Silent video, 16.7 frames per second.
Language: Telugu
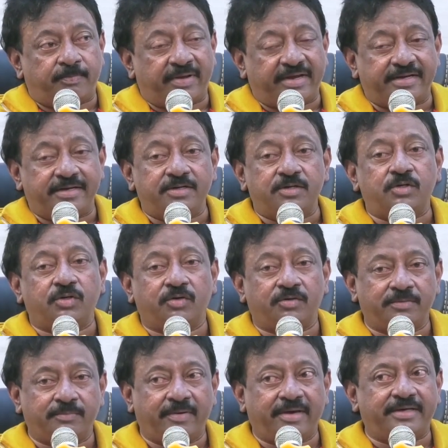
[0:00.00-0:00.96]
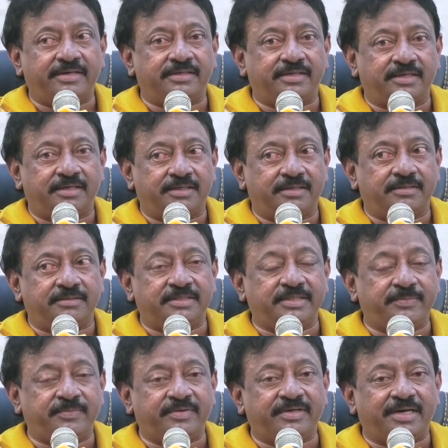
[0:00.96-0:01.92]
పక్కింటోడు భార్య
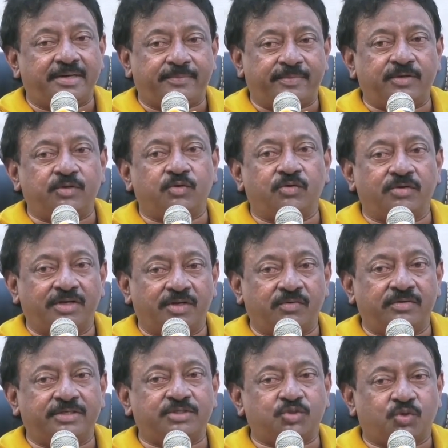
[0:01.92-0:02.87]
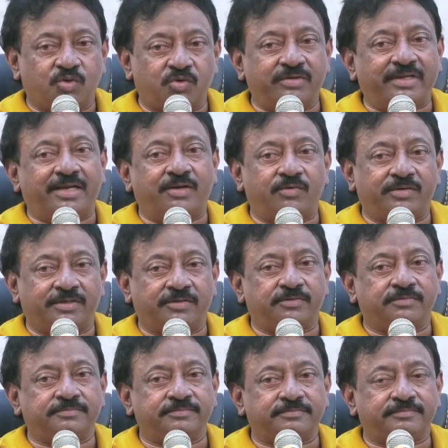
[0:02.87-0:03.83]
దీపిక పడుకునిలో ఉంటే చూడకుండా ఎలా ఉంటారు